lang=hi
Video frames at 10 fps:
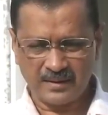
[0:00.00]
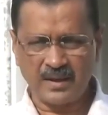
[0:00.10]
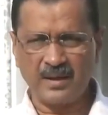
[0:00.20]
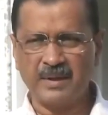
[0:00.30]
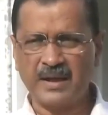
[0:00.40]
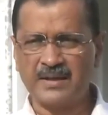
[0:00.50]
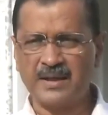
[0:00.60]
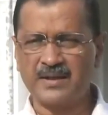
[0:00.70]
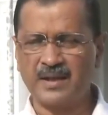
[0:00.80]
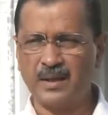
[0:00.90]
ये हमारे
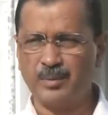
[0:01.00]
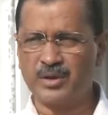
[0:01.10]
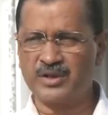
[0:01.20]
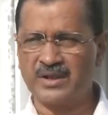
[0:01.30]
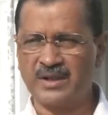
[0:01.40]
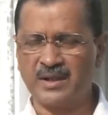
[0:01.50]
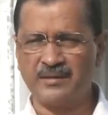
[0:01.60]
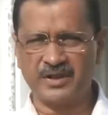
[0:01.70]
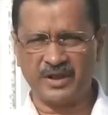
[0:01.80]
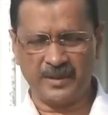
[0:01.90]
देश के लिए बहुत चिंता
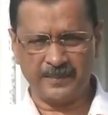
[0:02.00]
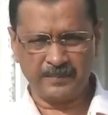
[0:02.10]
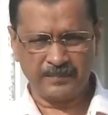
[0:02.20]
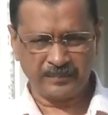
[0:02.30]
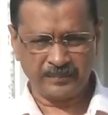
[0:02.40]
का विषय है